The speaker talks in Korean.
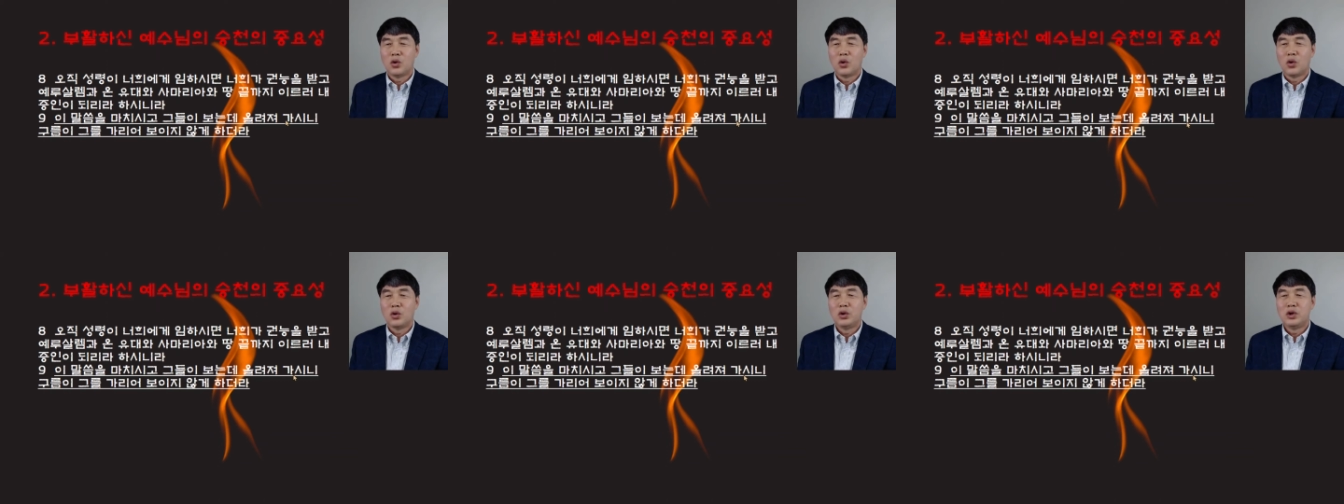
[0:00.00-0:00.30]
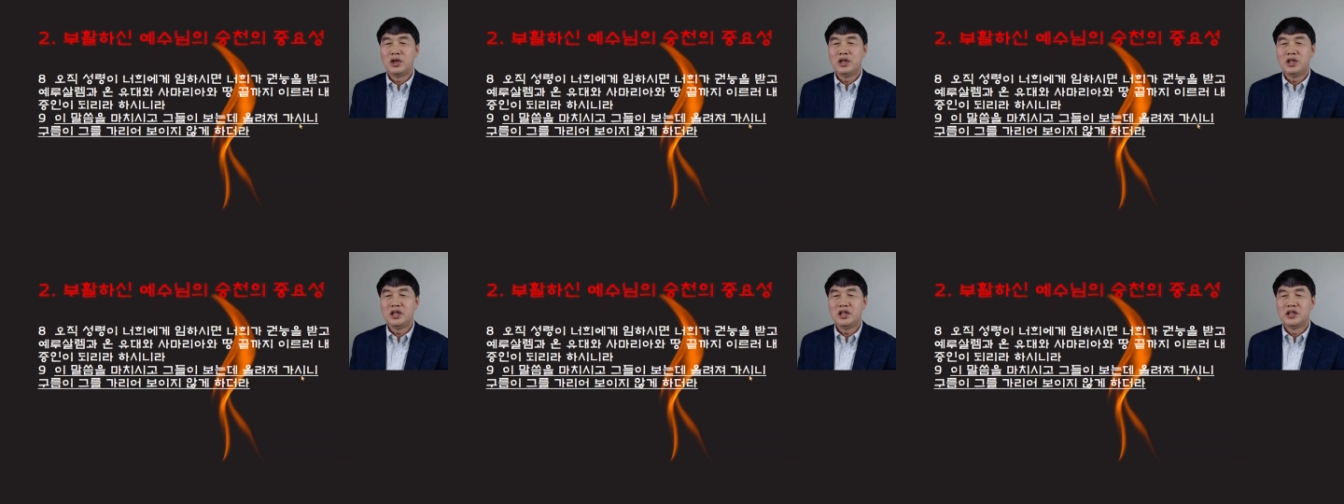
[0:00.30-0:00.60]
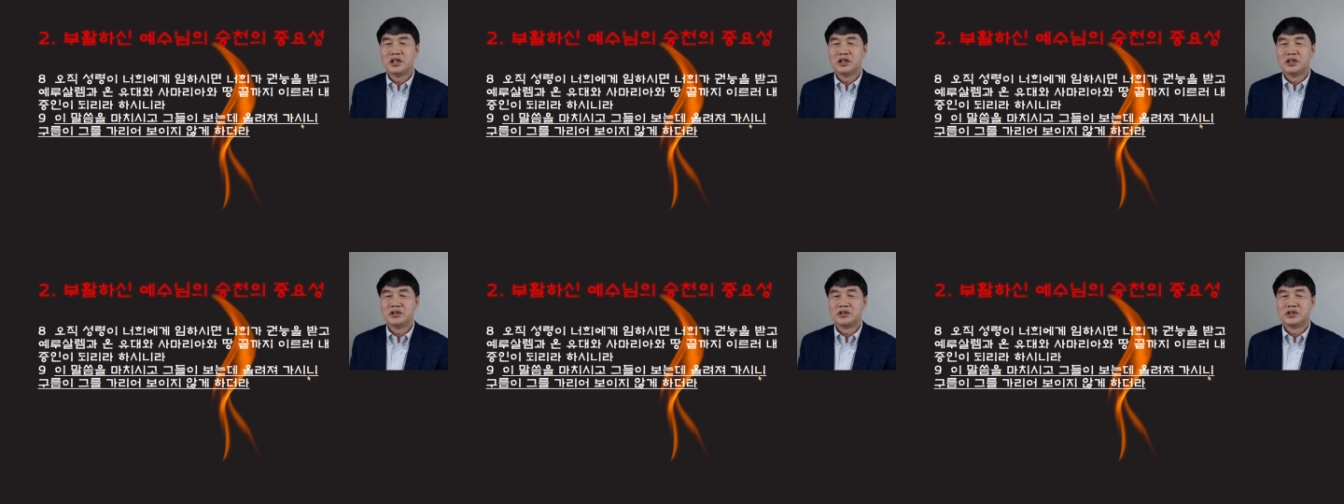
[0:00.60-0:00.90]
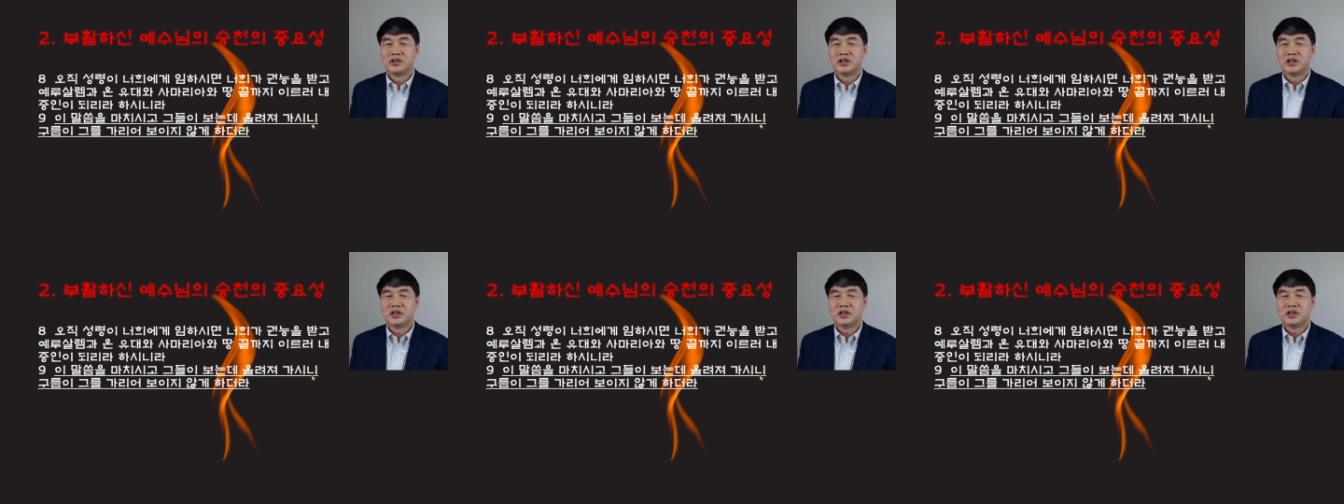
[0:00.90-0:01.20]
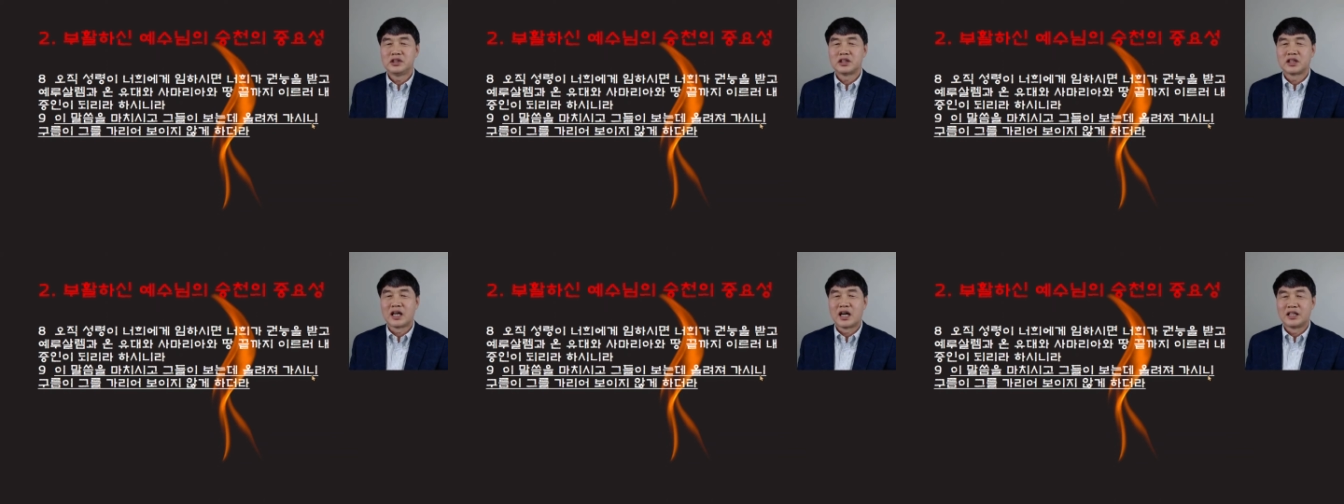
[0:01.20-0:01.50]

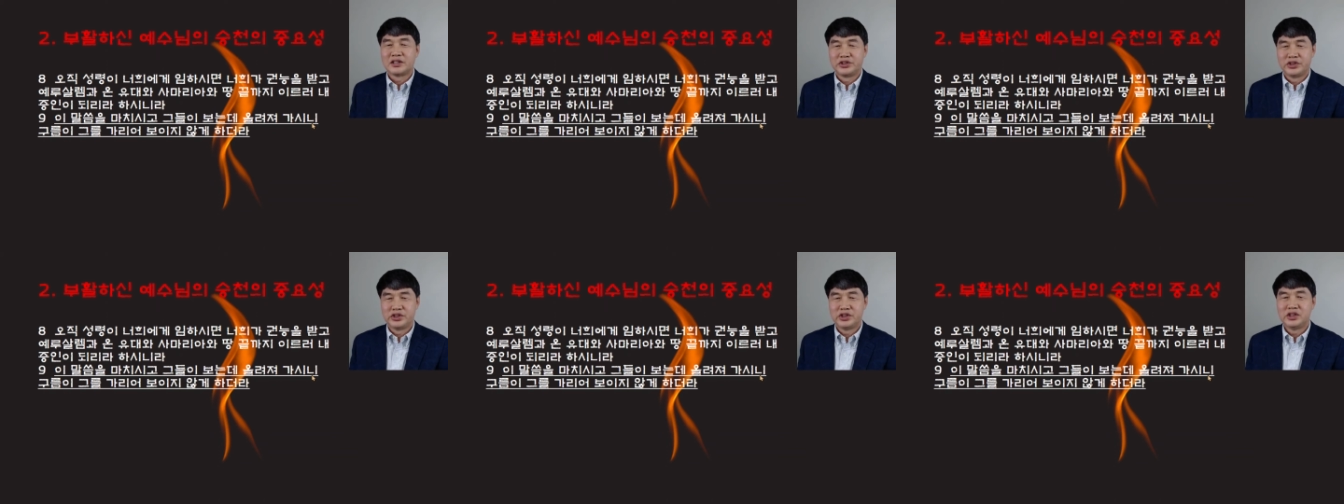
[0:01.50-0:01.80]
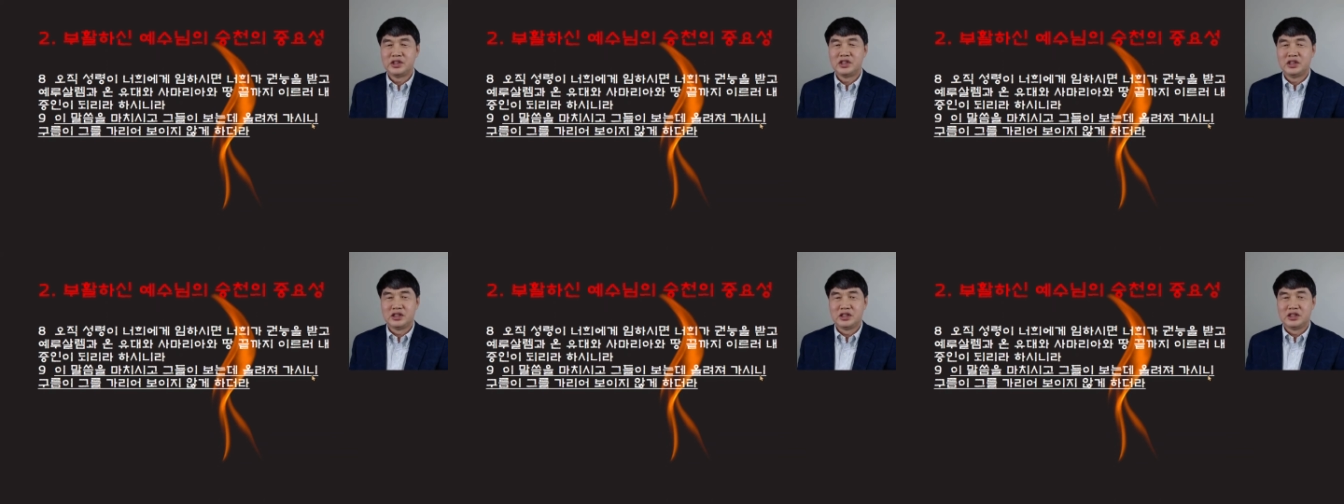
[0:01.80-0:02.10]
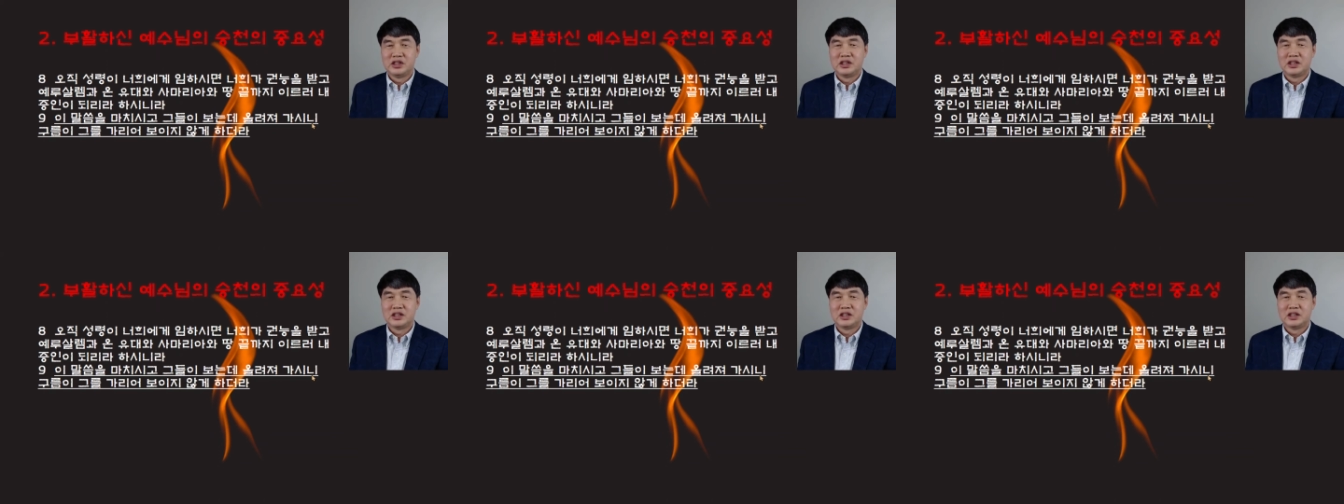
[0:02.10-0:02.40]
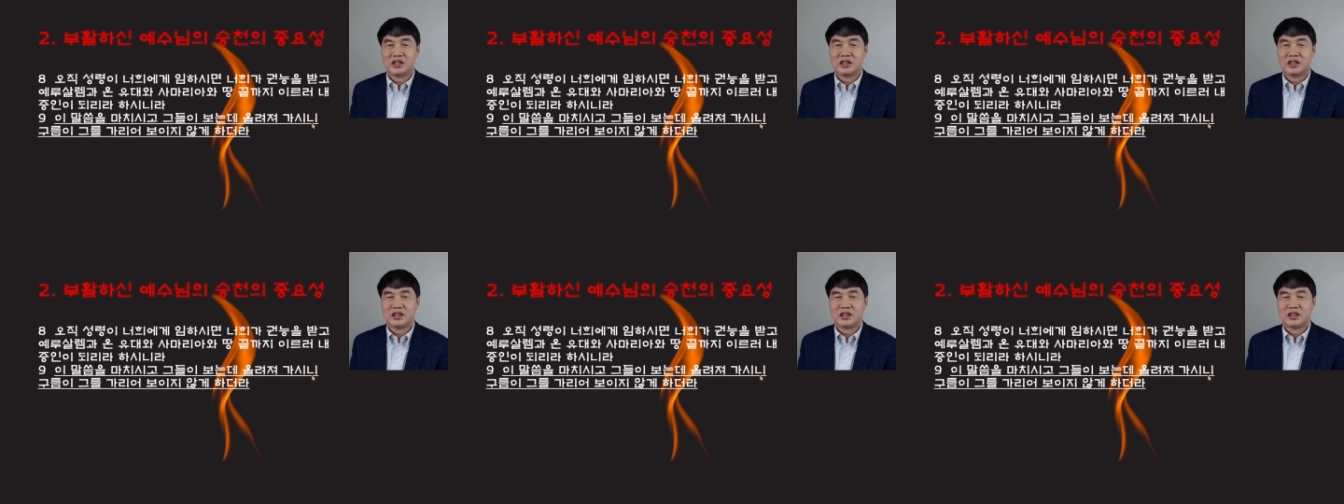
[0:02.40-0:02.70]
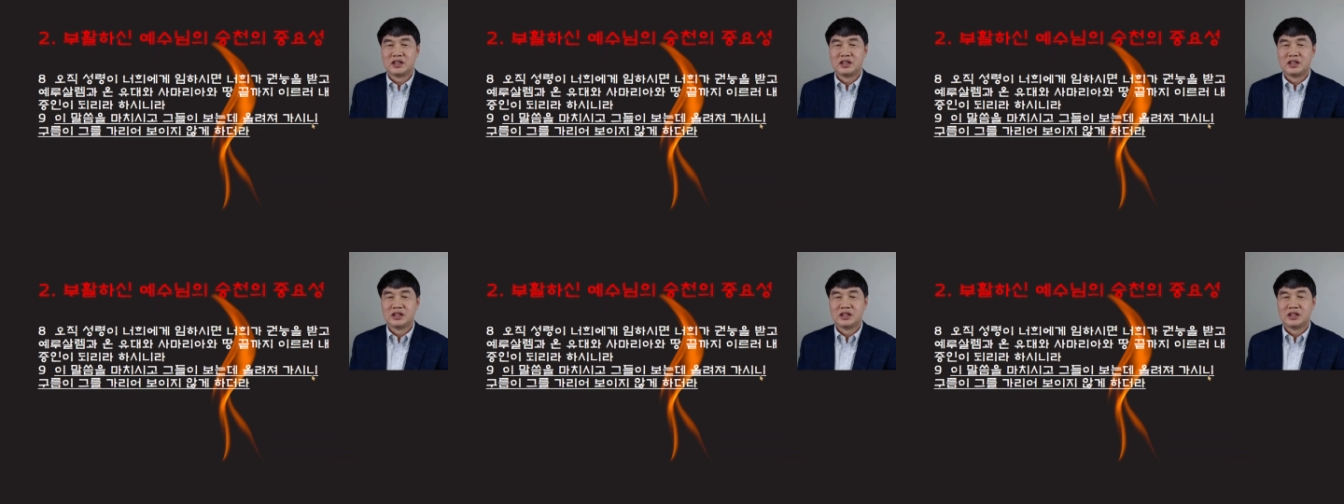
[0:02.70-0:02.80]
올려져 가시니,